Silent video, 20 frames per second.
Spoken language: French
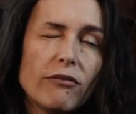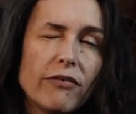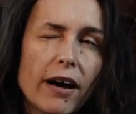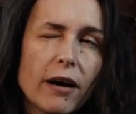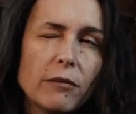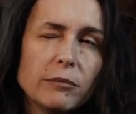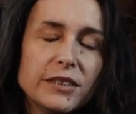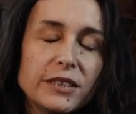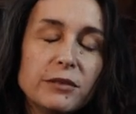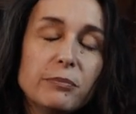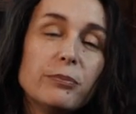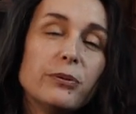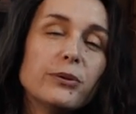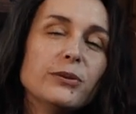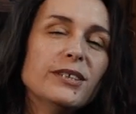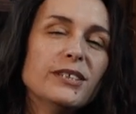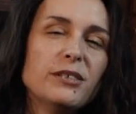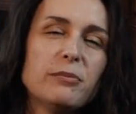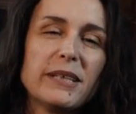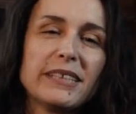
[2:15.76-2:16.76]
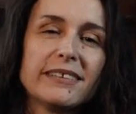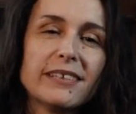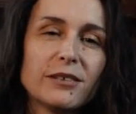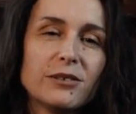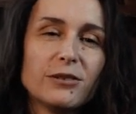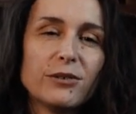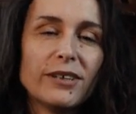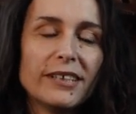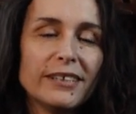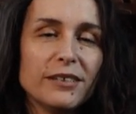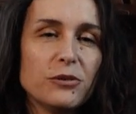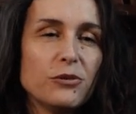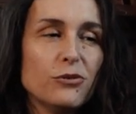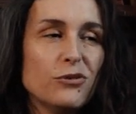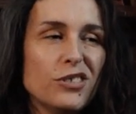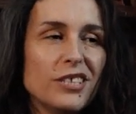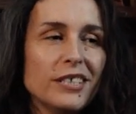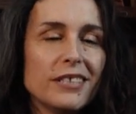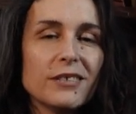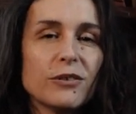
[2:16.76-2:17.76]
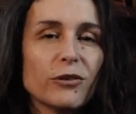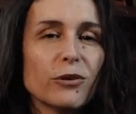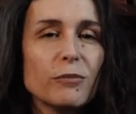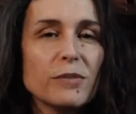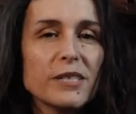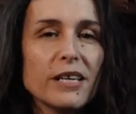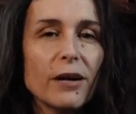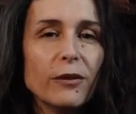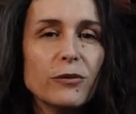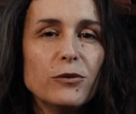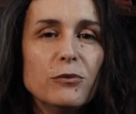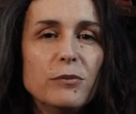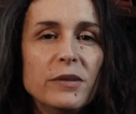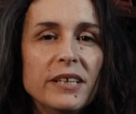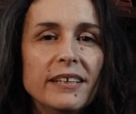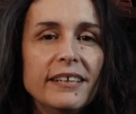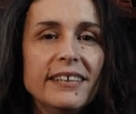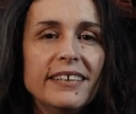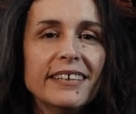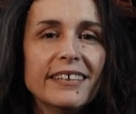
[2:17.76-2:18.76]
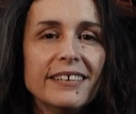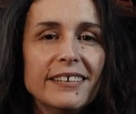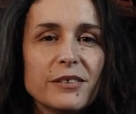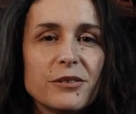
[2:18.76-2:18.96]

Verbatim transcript: faire un petit peu des spectacles sur les sujets qui sont comme ça humiliés,